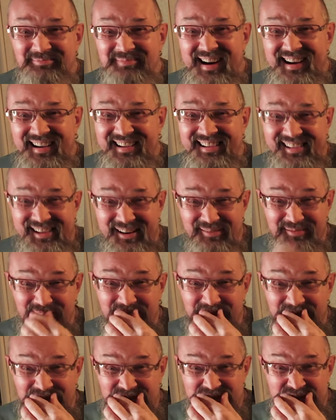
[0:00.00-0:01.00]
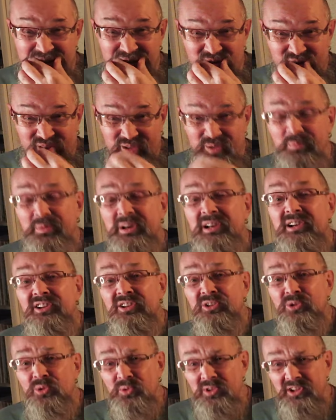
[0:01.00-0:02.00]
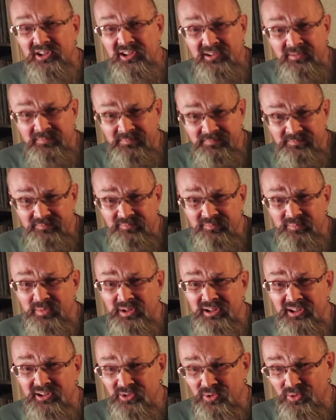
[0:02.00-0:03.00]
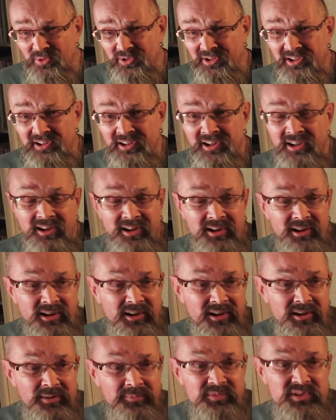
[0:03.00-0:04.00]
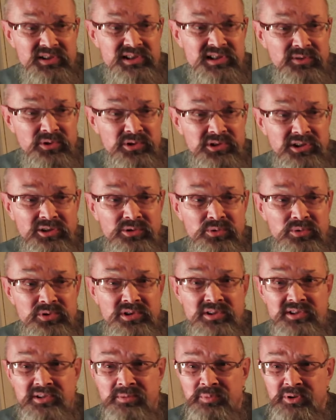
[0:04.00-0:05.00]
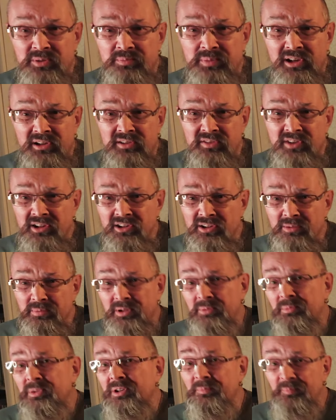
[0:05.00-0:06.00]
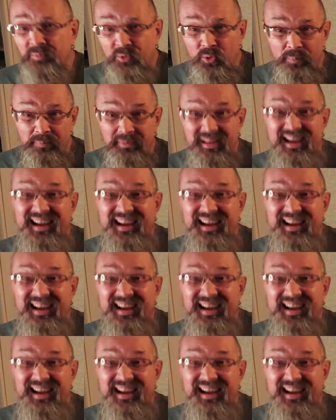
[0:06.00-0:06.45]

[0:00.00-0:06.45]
моей работы на заводе. Ну, были и другие. Были и другие. На заводе я научился пить портвейн, например. Ну,